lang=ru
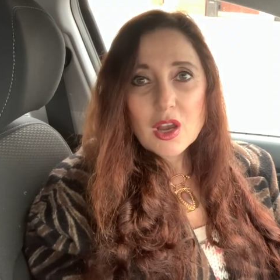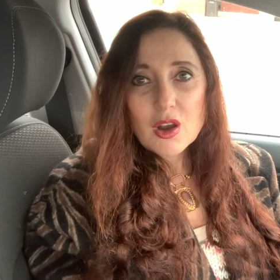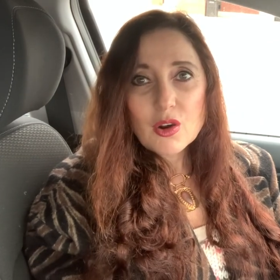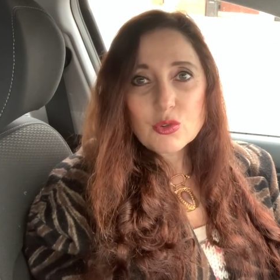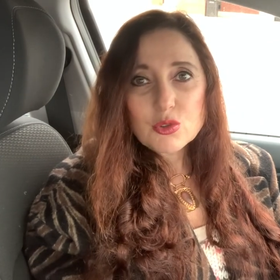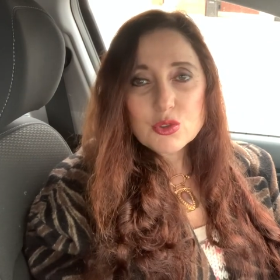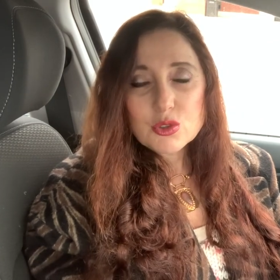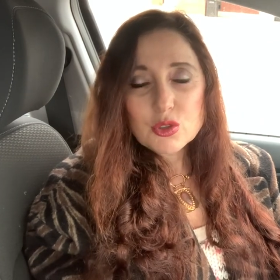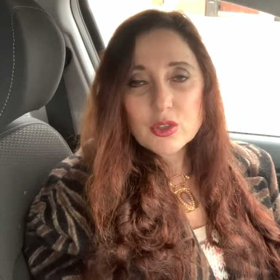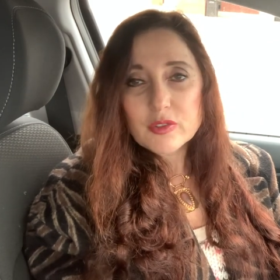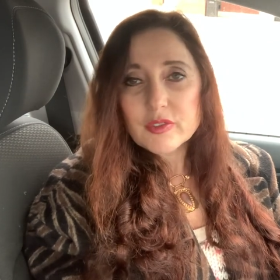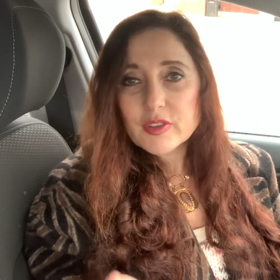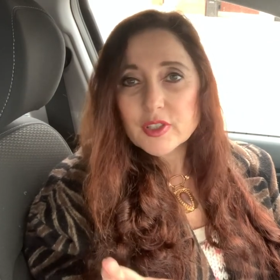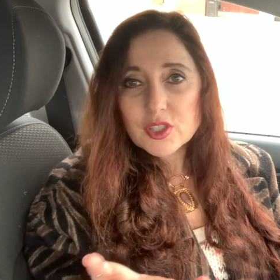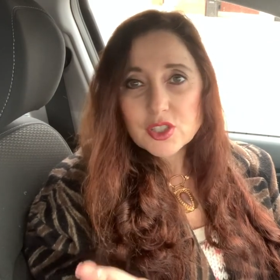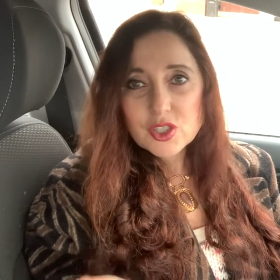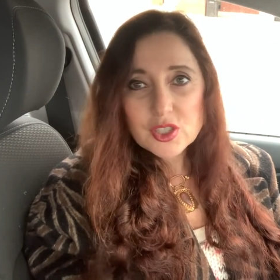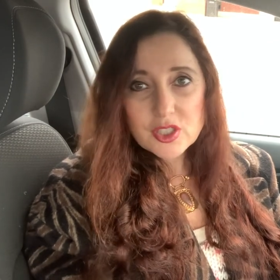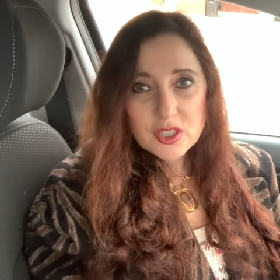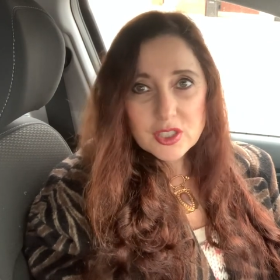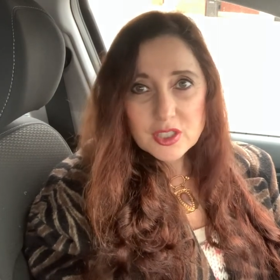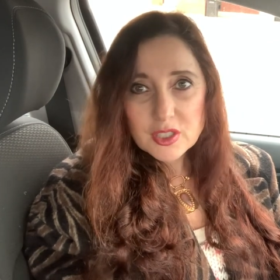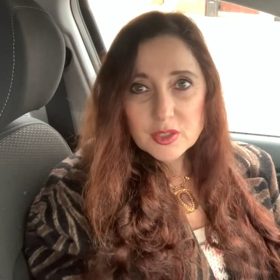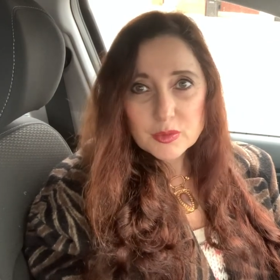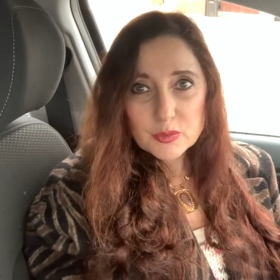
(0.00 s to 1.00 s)
условия их
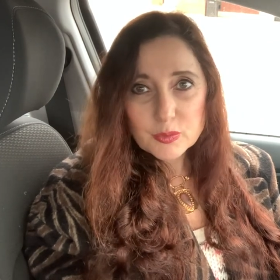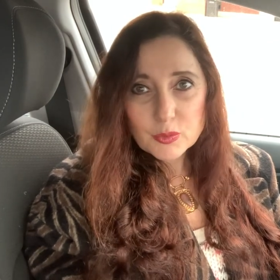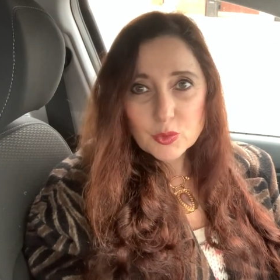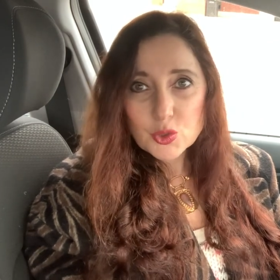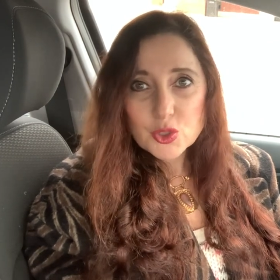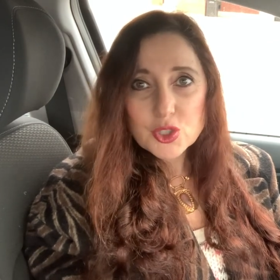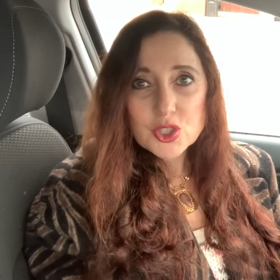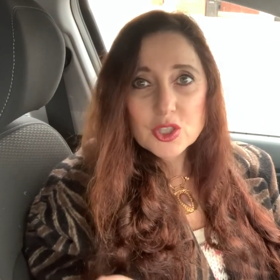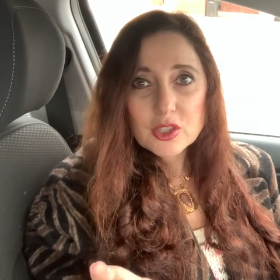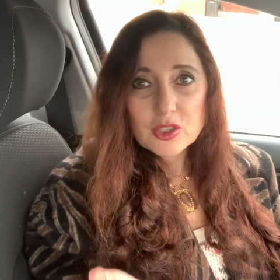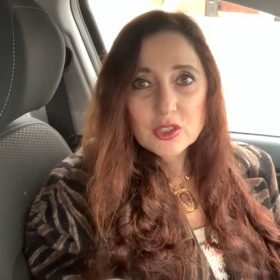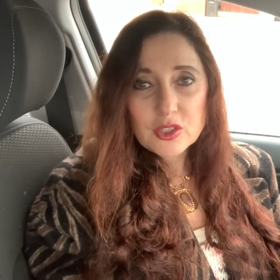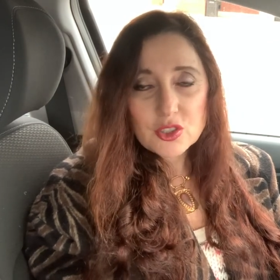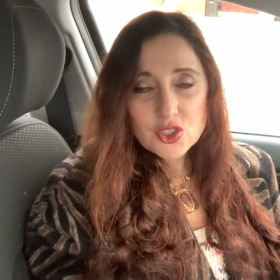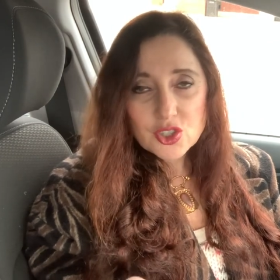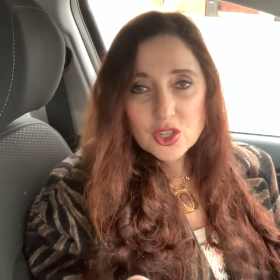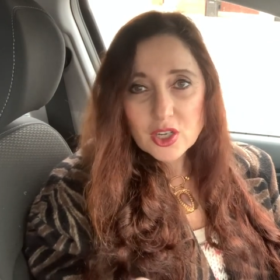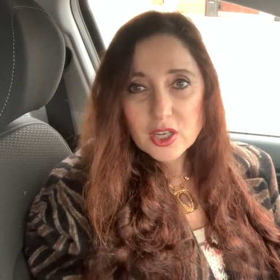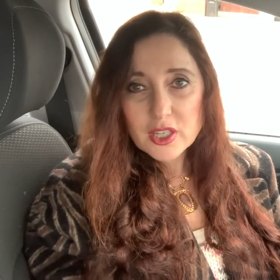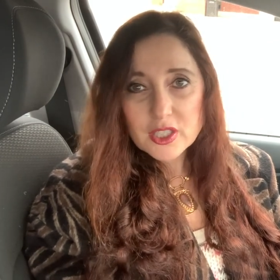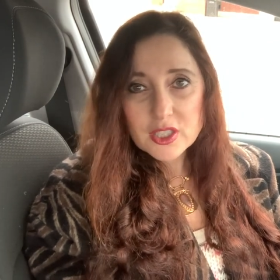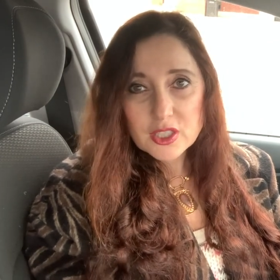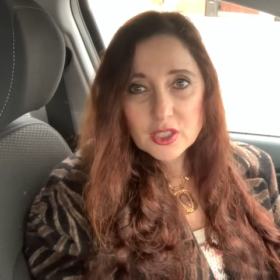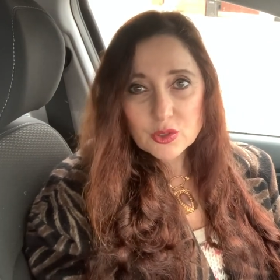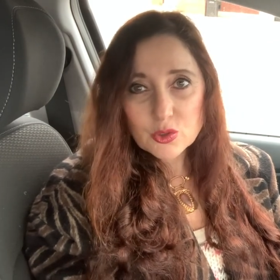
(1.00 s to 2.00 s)
жизни очень
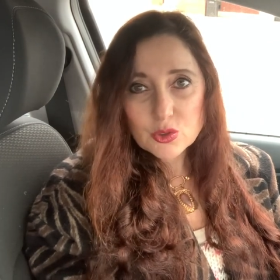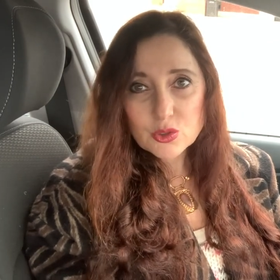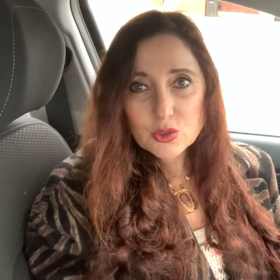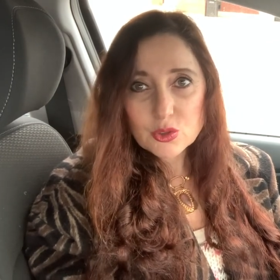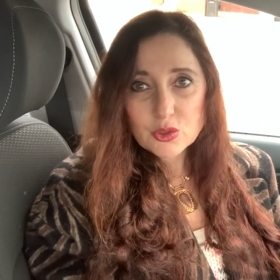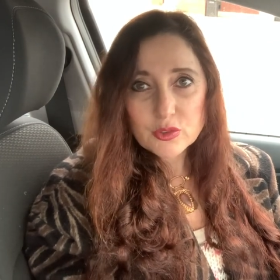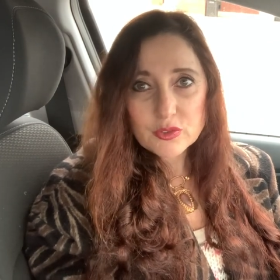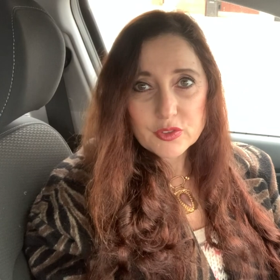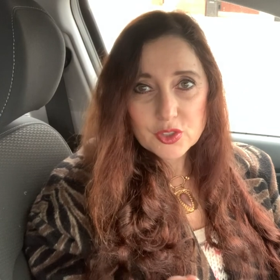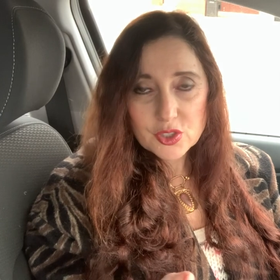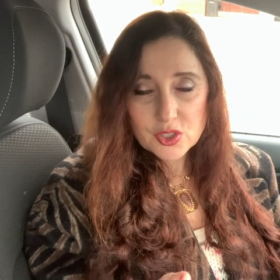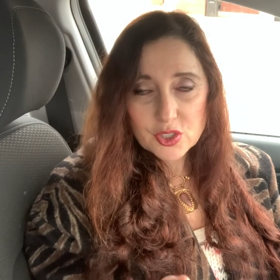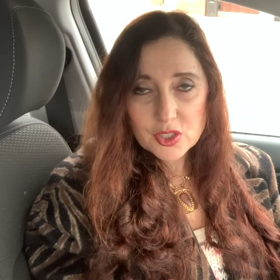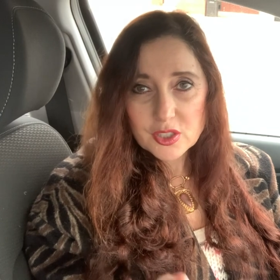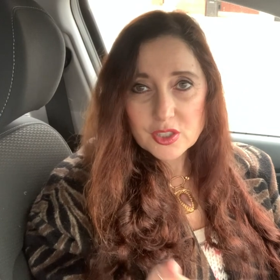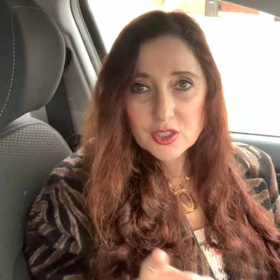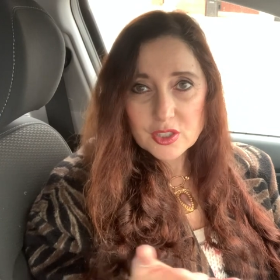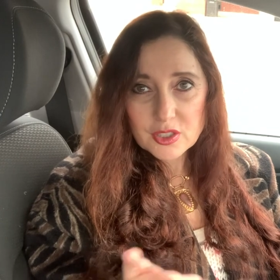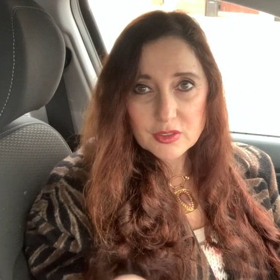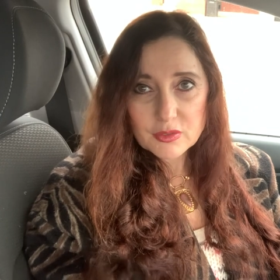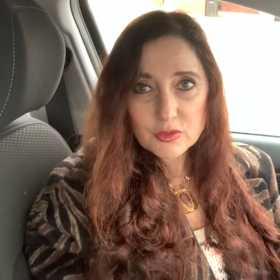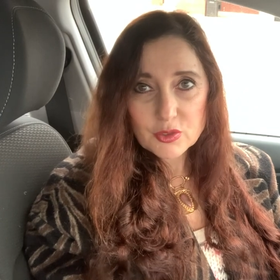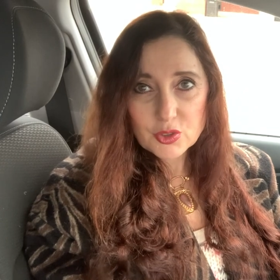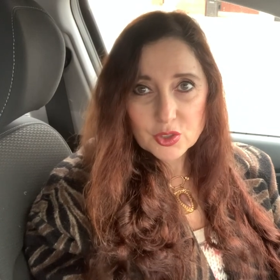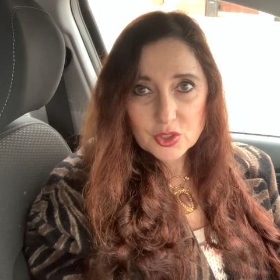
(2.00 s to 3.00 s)
отличались от условий жизни
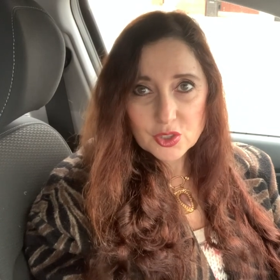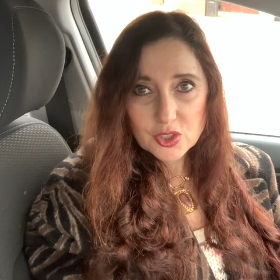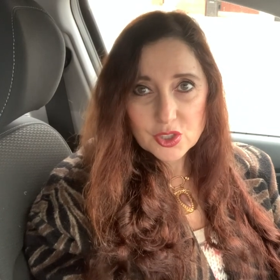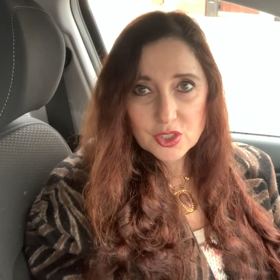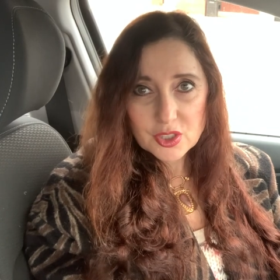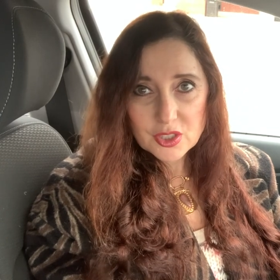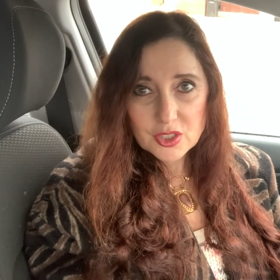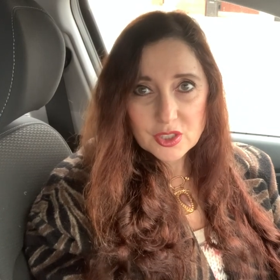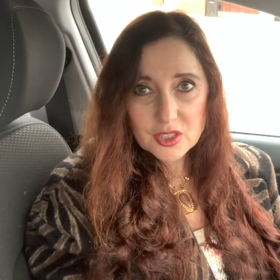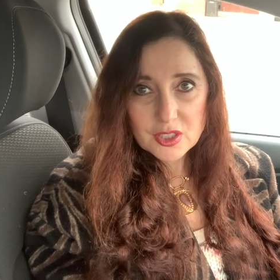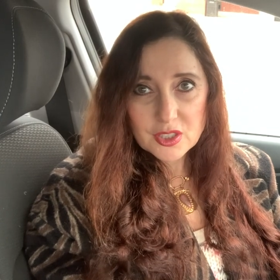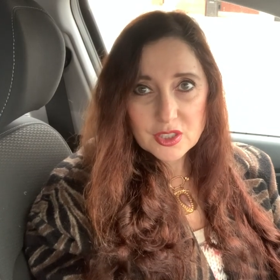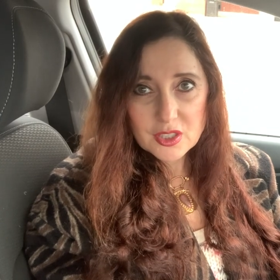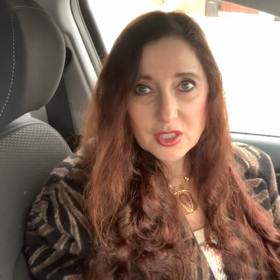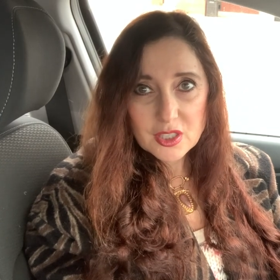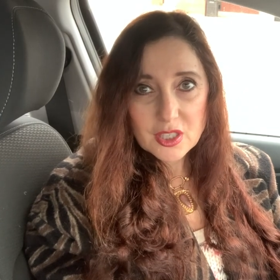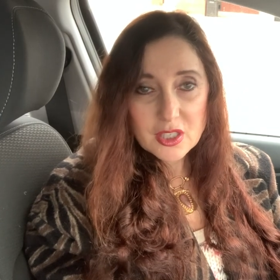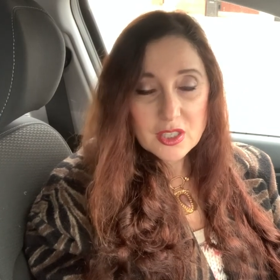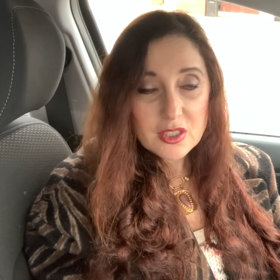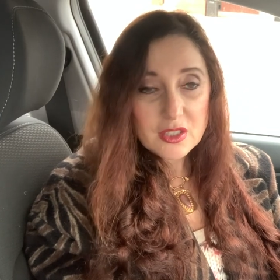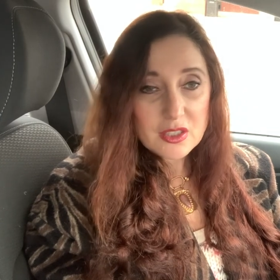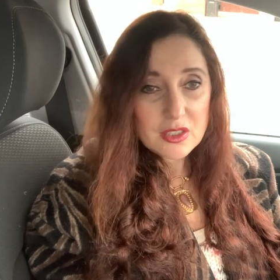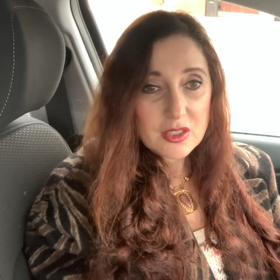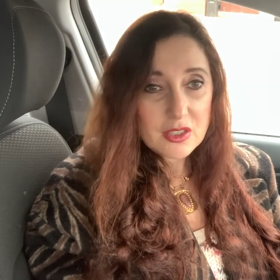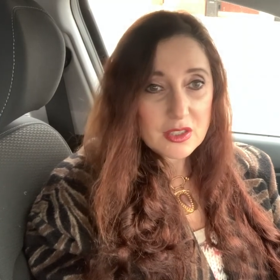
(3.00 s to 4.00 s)
сегодняшних
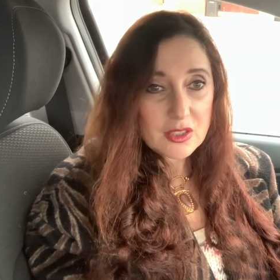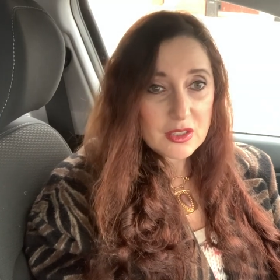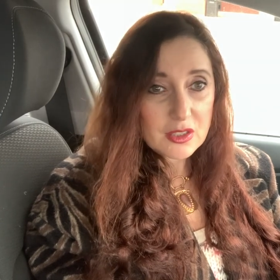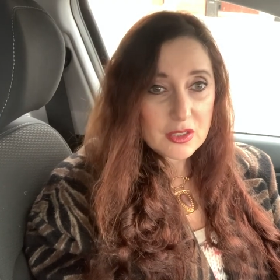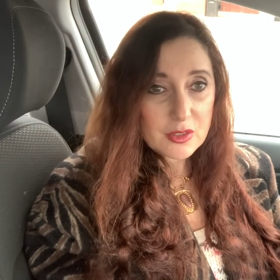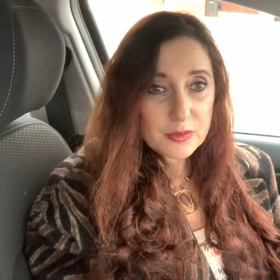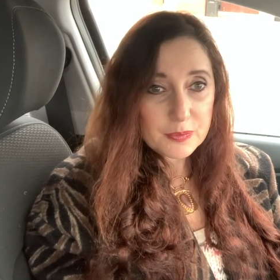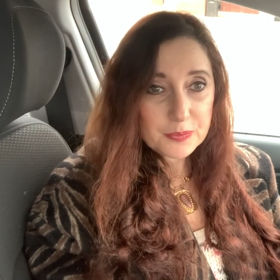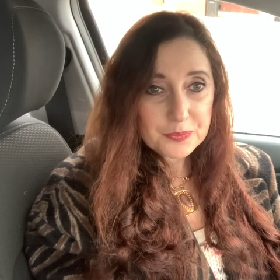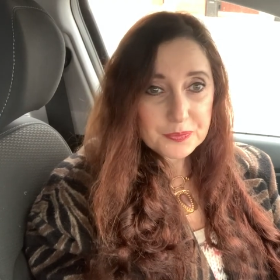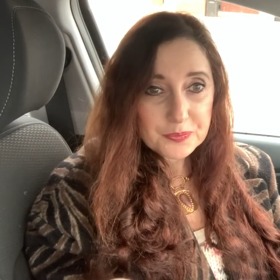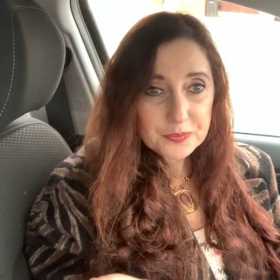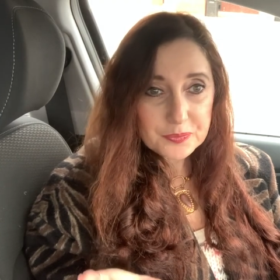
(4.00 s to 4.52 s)
детей, и